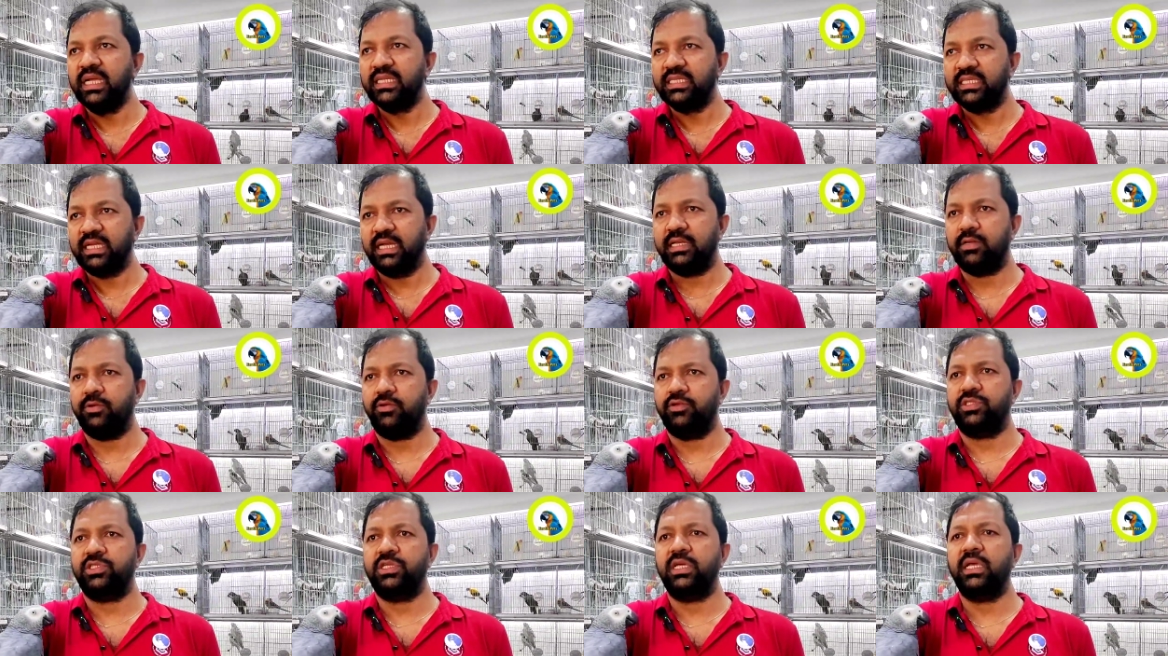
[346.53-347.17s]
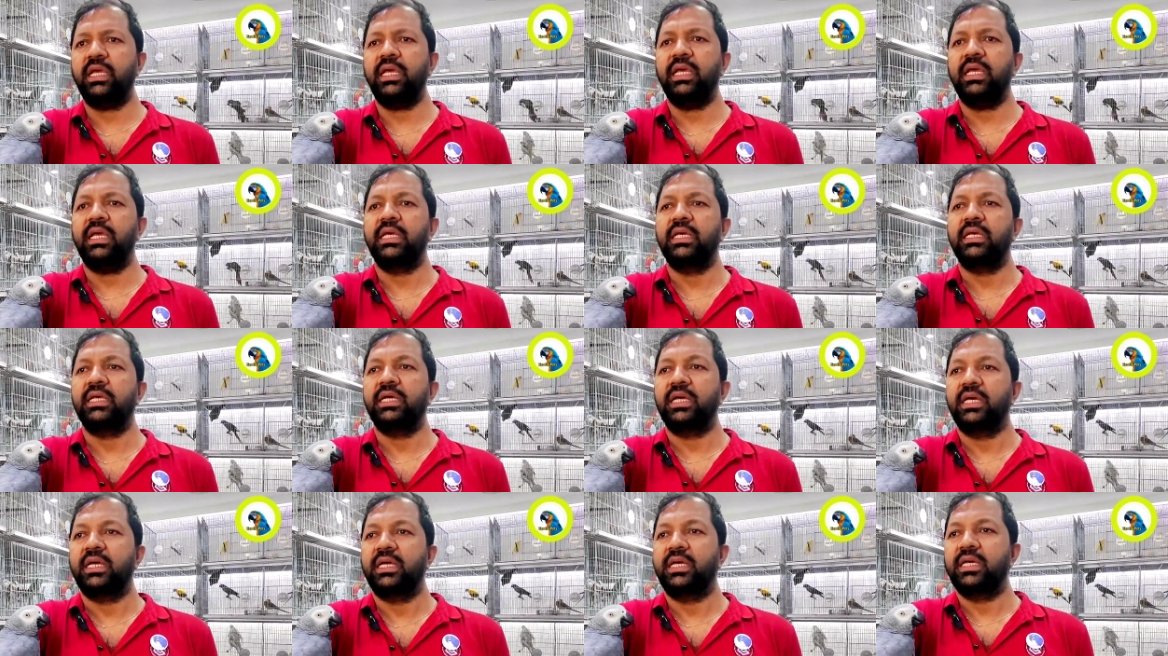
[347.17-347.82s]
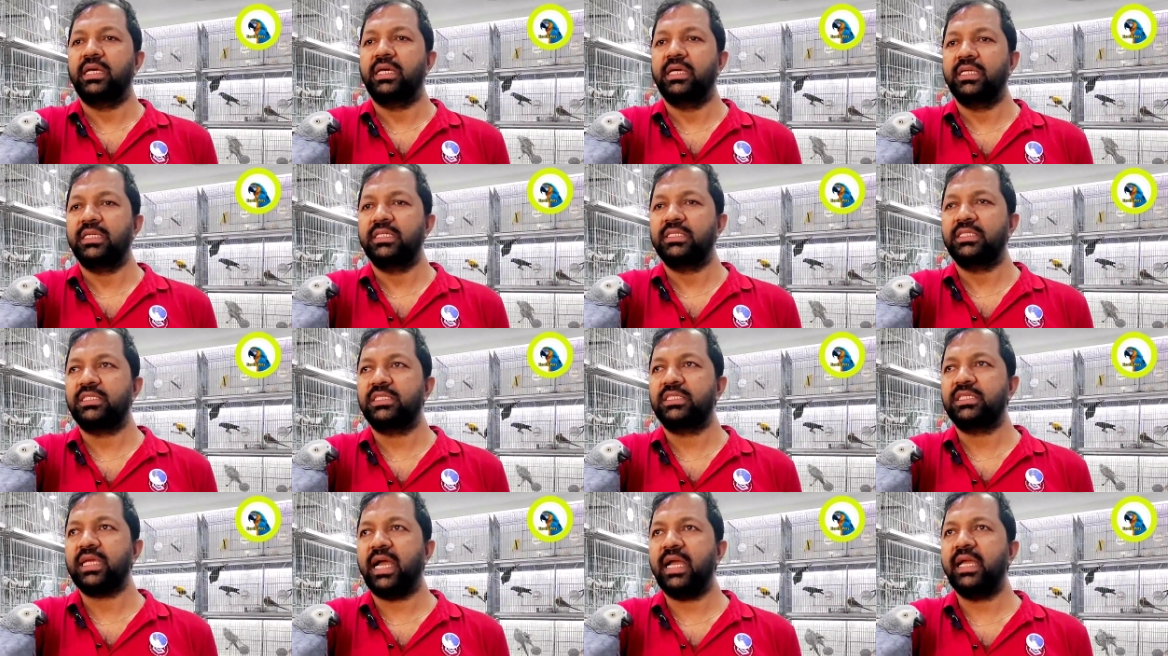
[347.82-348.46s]
সেটা হচ্ছে
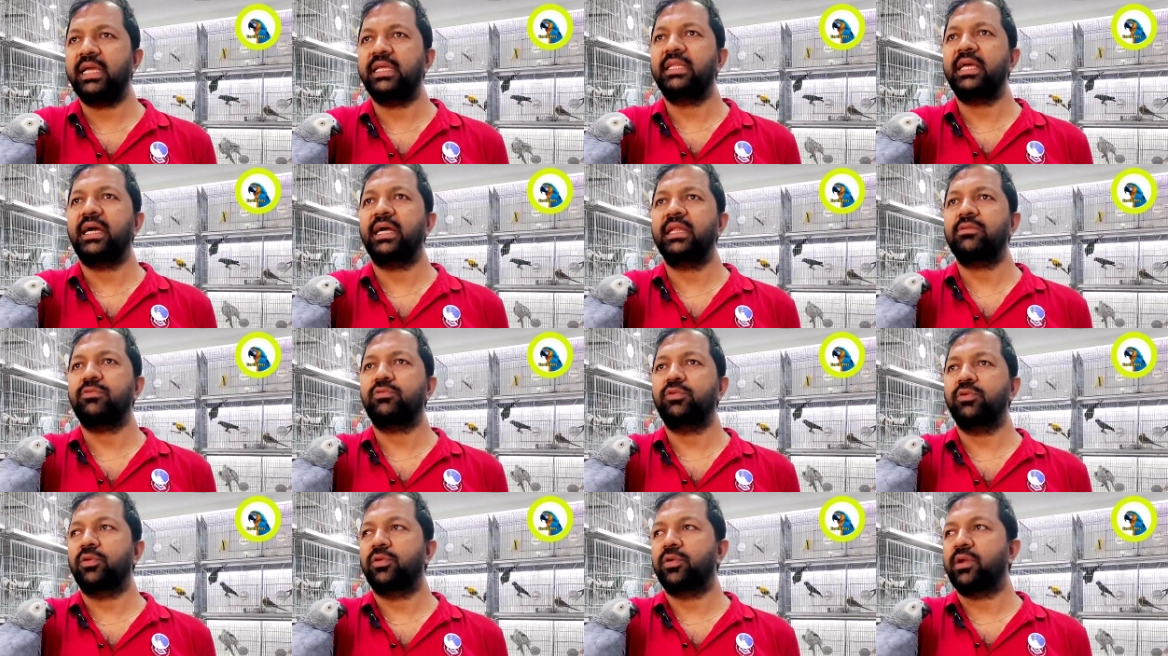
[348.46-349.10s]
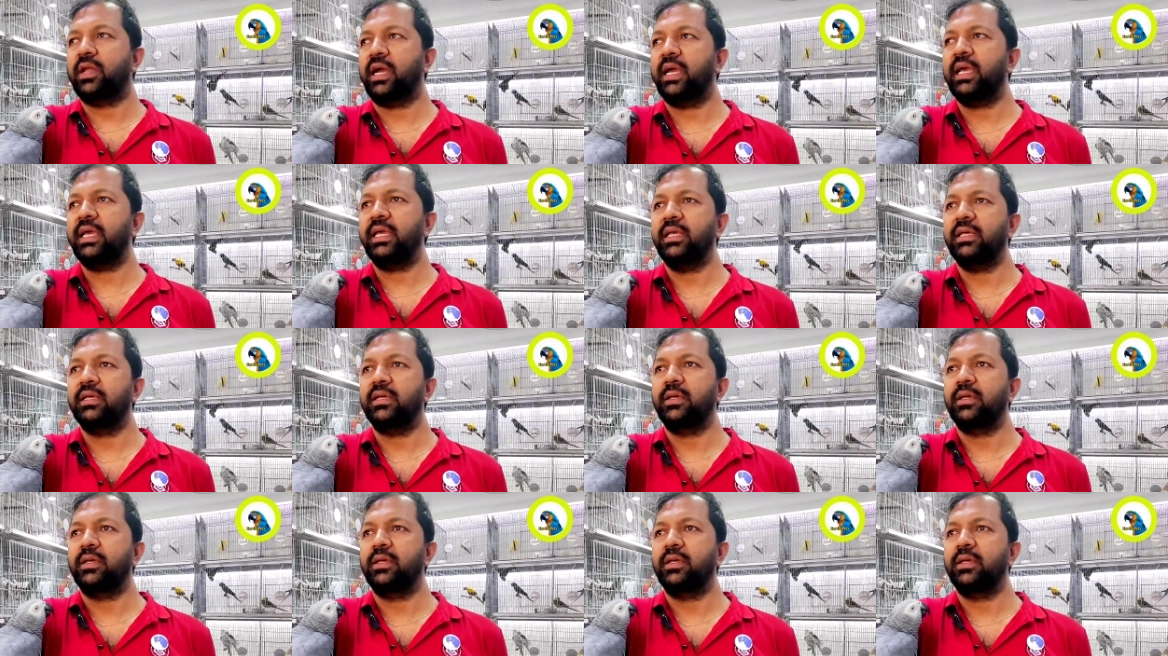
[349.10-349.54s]
চাহিদার তুলনায়